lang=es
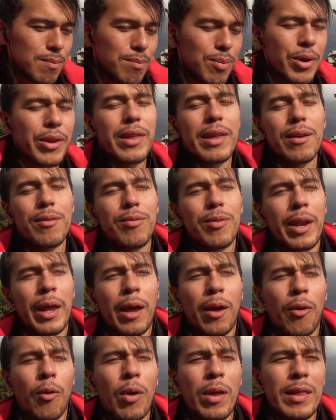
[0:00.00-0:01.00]
porque
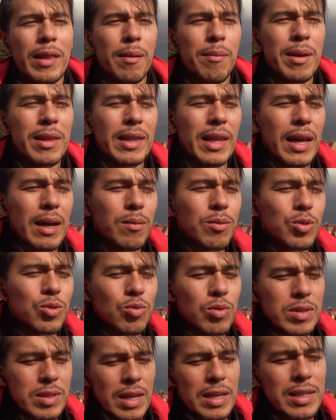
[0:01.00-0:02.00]
frecuentemente, digamos,
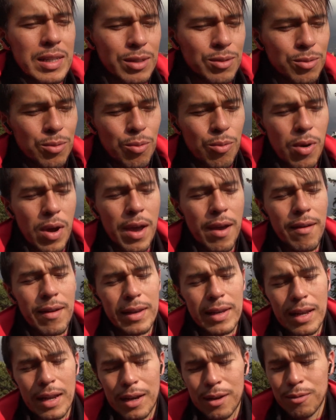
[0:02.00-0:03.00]
tú estás en un
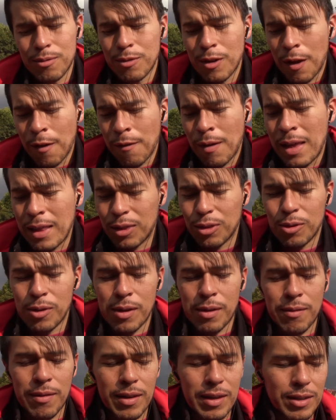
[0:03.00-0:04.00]
webinar, en un evento,
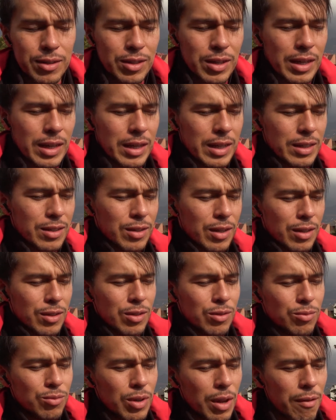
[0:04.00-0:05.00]
o sea, estás
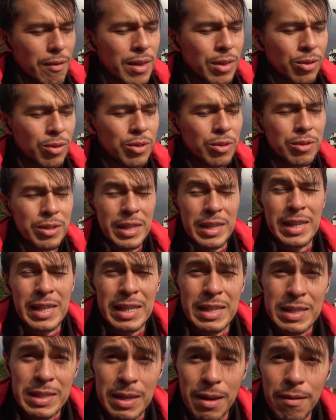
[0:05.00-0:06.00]
en un evento en donde
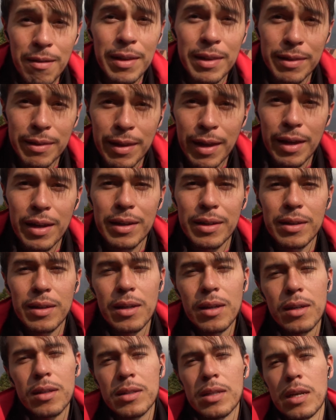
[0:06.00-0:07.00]
tienes que vender,
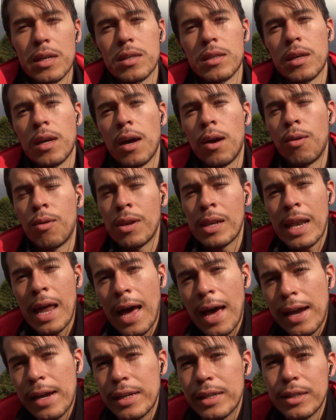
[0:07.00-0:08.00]
ya sea
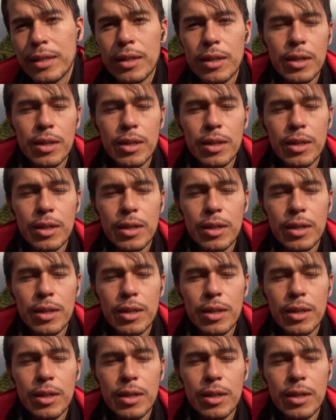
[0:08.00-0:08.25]
online